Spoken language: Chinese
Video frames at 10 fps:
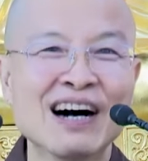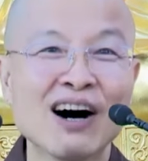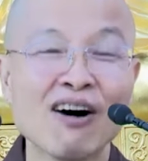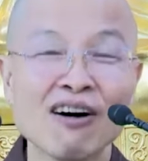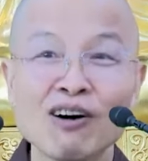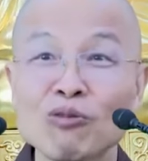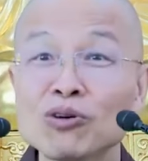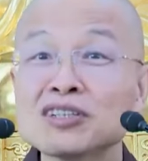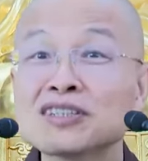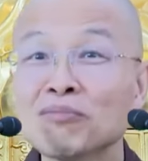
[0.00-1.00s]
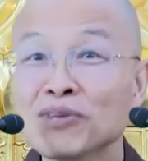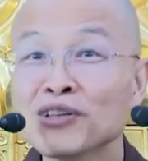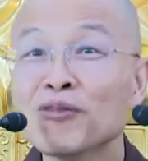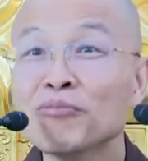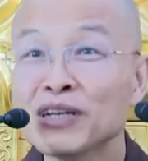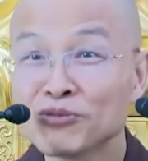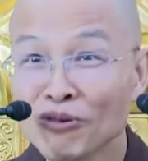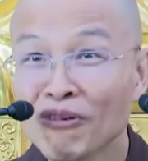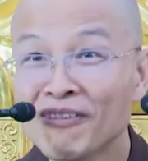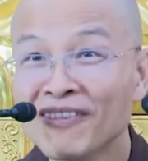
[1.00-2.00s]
哦，我什么都没说，